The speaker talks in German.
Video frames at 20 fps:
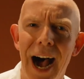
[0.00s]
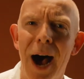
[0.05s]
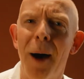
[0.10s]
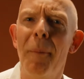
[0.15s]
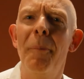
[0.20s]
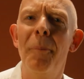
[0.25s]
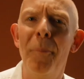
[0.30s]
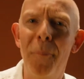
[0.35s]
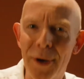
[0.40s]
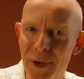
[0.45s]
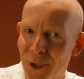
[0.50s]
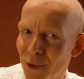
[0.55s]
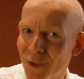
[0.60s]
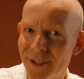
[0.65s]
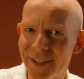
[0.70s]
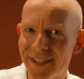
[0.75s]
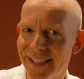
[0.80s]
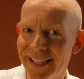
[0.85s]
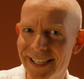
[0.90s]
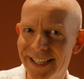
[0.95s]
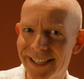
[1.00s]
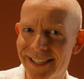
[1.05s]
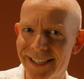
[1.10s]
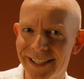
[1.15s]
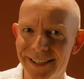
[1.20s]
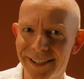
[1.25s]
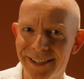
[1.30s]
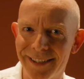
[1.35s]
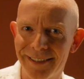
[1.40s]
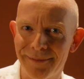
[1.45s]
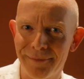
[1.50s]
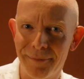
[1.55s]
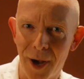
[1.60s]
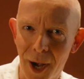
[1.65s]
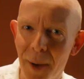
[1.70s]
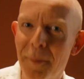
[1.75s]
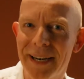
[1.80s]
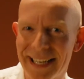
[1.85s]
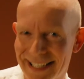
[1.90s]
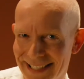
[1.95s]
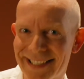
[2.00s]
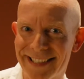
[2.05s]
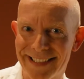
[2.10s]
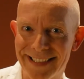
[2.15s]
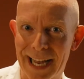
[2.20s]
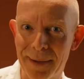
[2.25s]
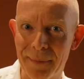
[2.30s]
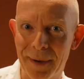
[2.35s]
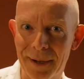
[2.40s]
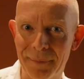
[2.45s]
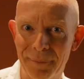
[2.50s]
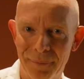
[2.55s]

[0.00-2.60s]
Aperozit machen wir jetzt zusammen